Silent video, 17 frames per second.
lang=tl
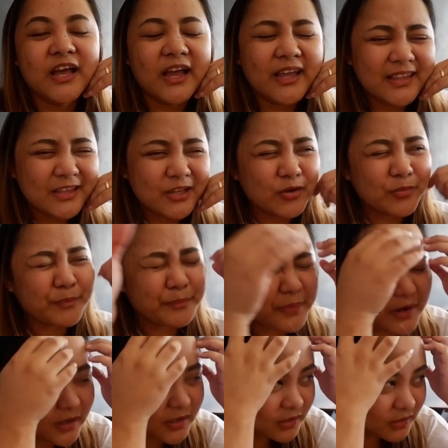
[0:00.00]
Ay, hindi ko,
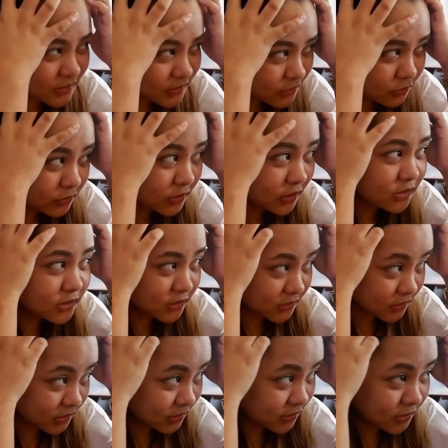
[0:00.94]
parang hindi ko yata
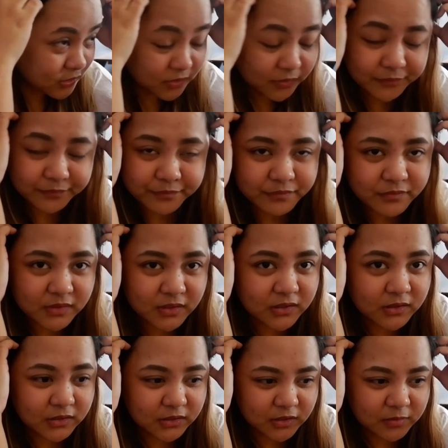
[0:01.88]
na
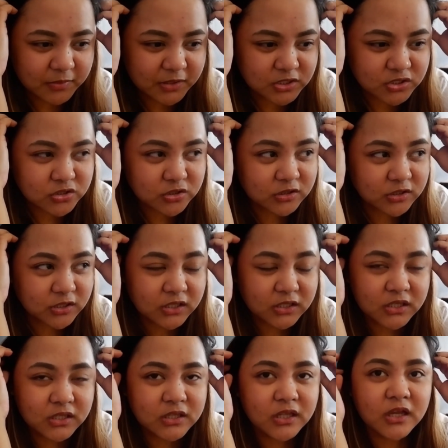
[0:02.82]
na-mention
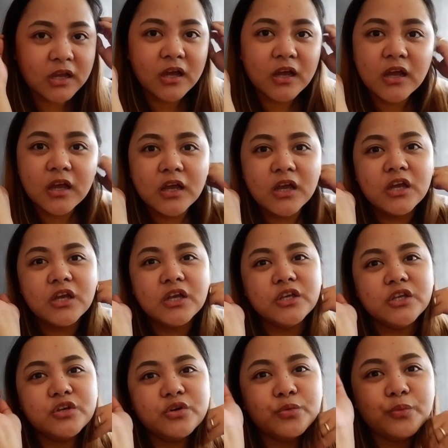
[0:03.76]
kanina,
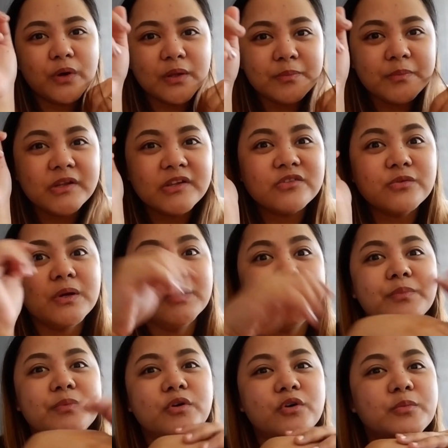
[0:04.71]
yung 1 plus
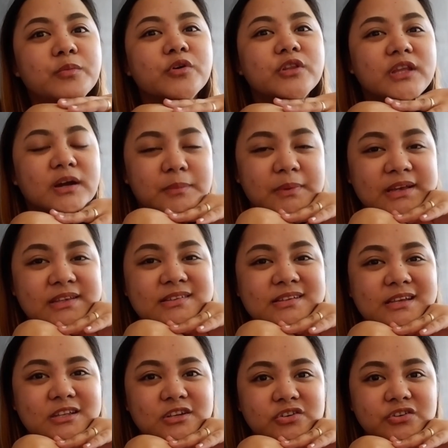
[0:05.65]
1 promo ng My
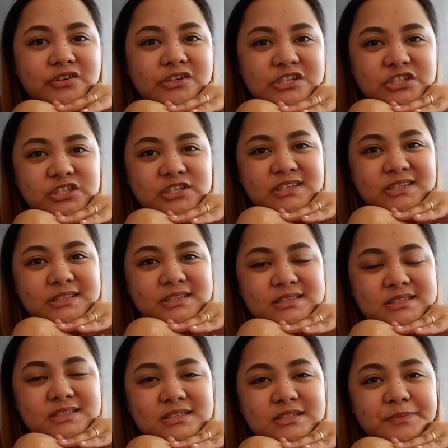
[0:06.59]
Skin and
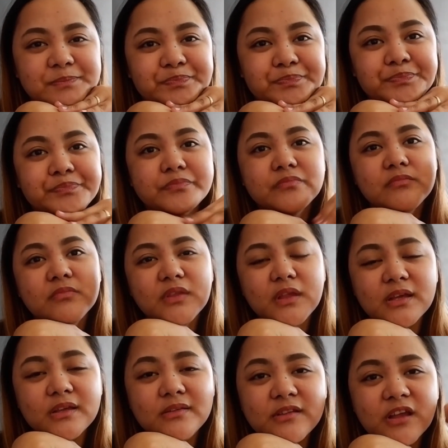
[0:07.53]
James
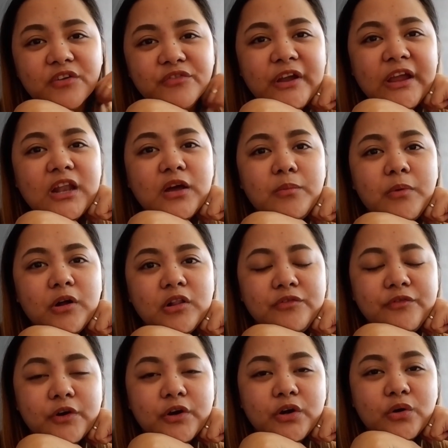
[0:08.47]
is available
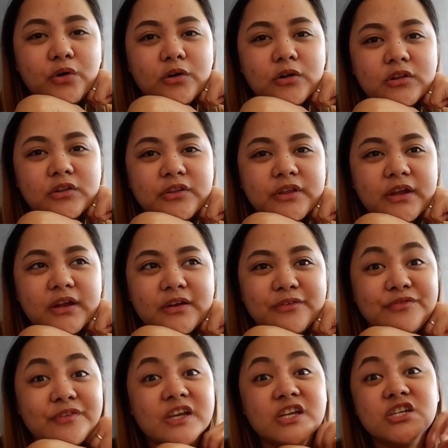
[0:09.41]
for all
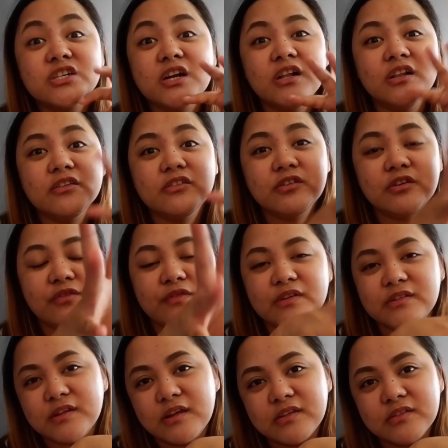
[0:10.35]
their facial
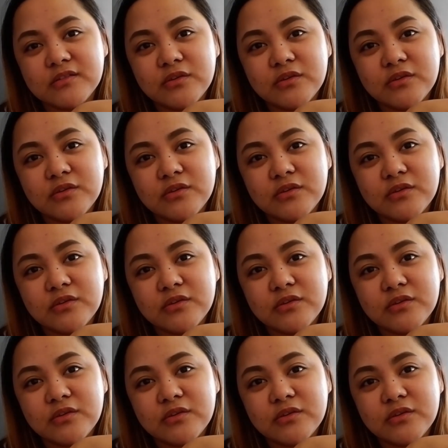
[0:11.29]
services.